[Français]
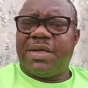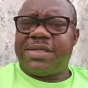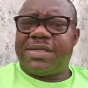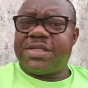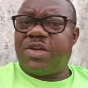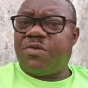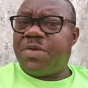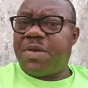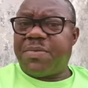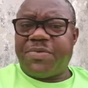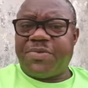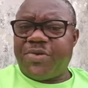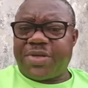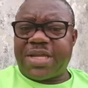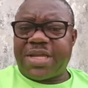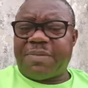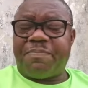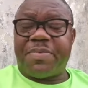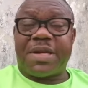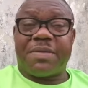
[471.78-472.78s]
C'est le même Dieu
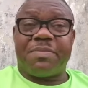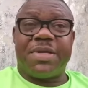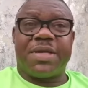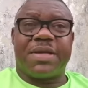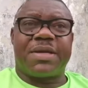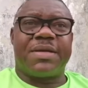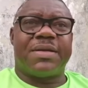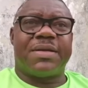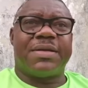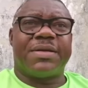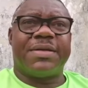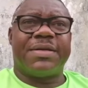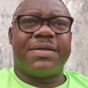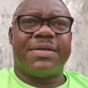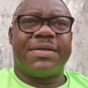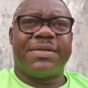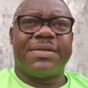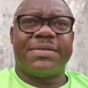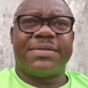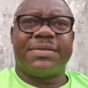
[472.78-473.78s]
qui a permis que
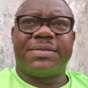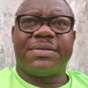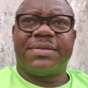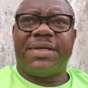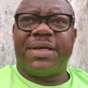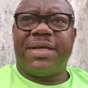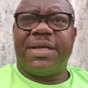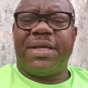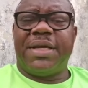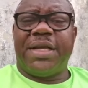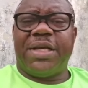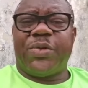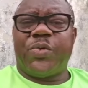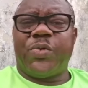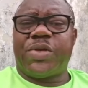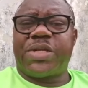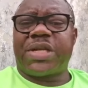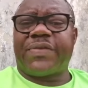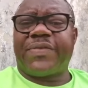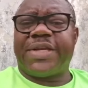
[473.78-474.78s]

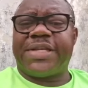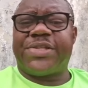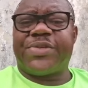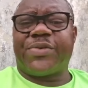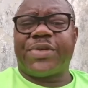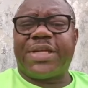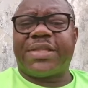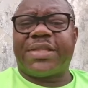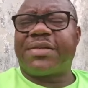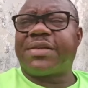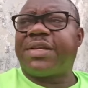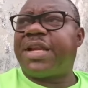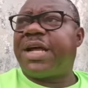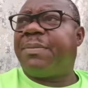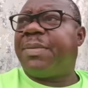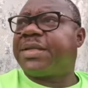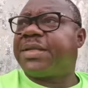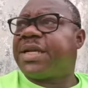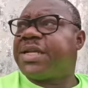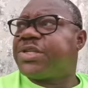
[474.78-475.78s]
nous traversions des temps de
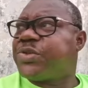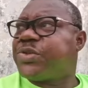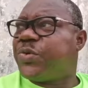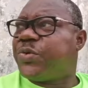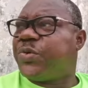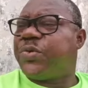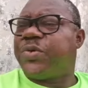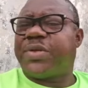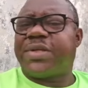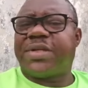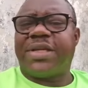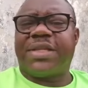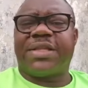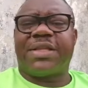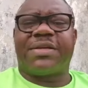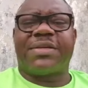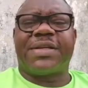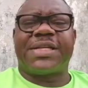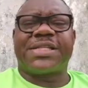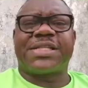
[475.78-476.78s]
lamentation, des
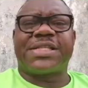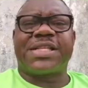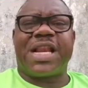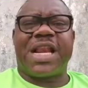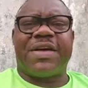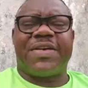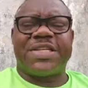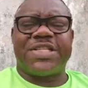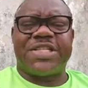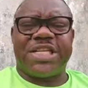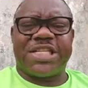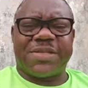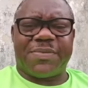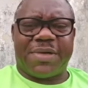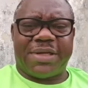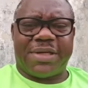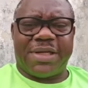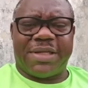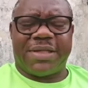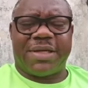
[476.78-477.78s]
temps
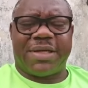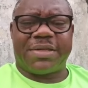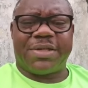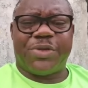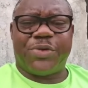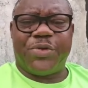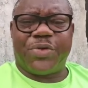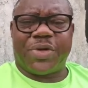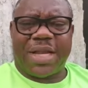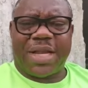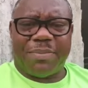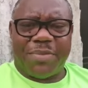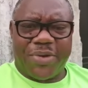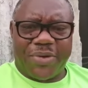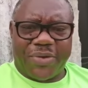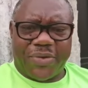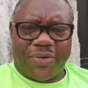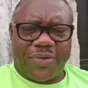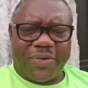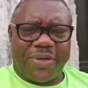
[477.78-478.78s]
d'esclavagisme, des temps de dur
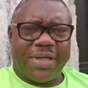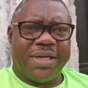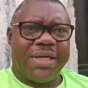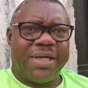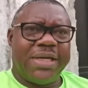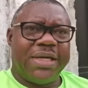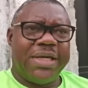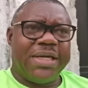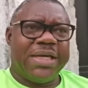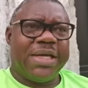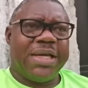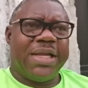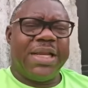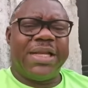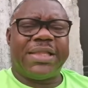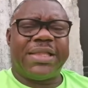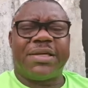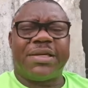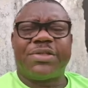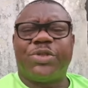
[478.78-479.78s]
labeur,
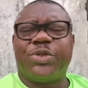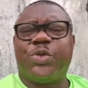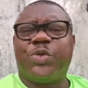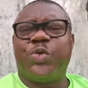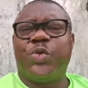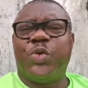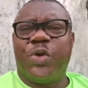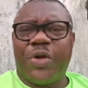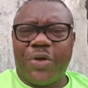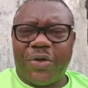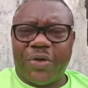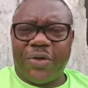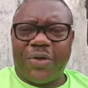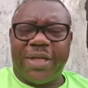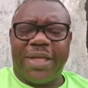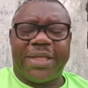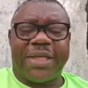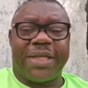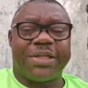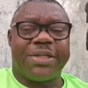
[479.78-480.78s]
les temps de douleur,
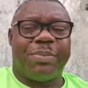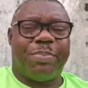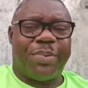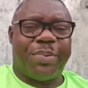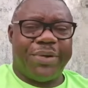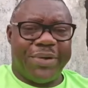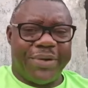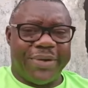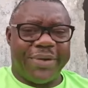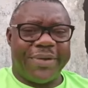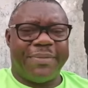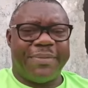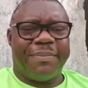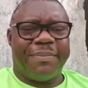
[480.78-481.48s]
les temps de pleurs